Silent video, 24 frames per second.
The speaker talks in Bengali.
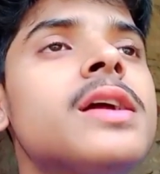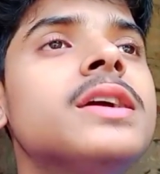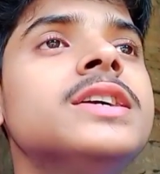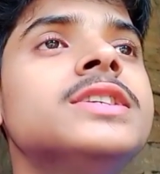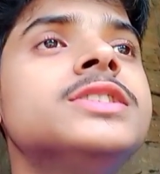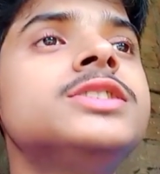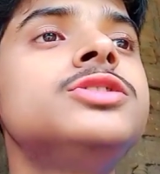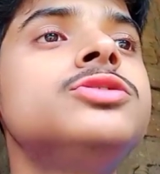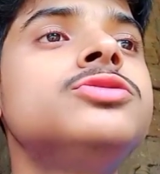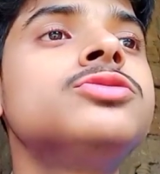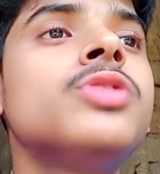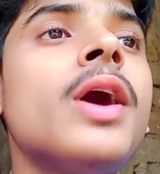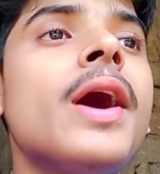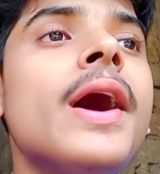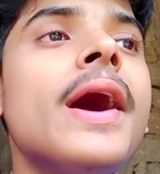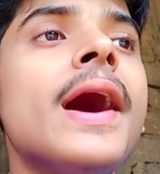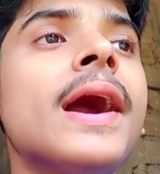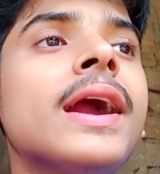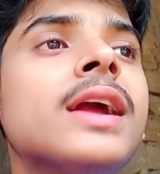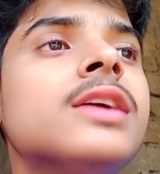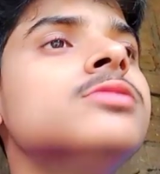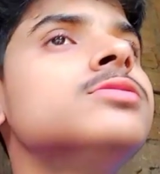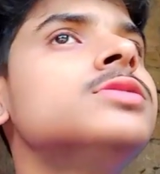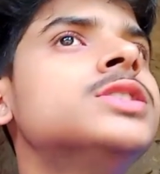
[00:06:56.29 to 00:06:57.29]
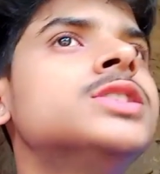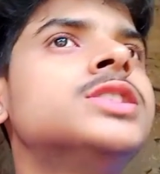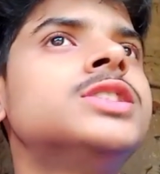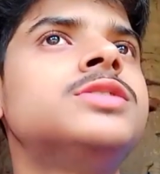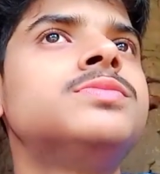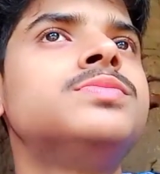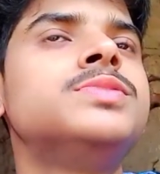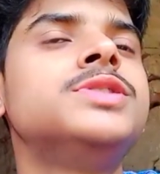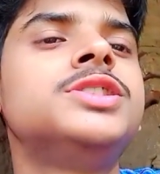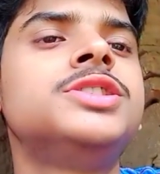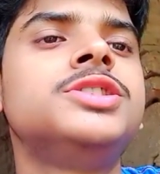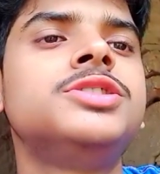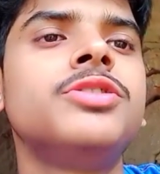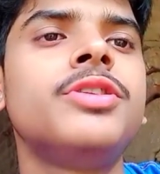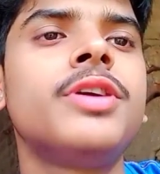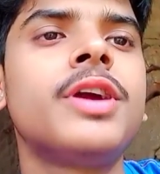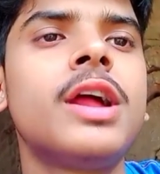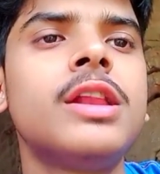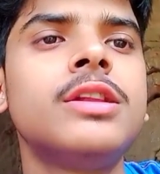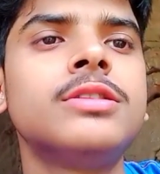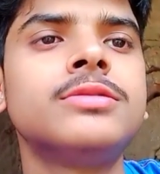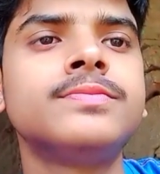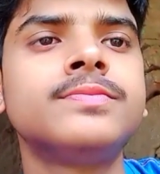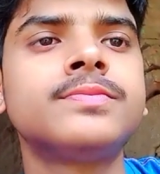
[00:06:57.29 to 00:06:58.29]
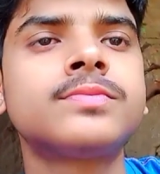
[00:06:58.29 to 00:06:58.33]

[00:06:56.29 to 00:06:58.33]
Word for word: একটু আগেও জাস্ট বৃষ্টি হয়ে গেল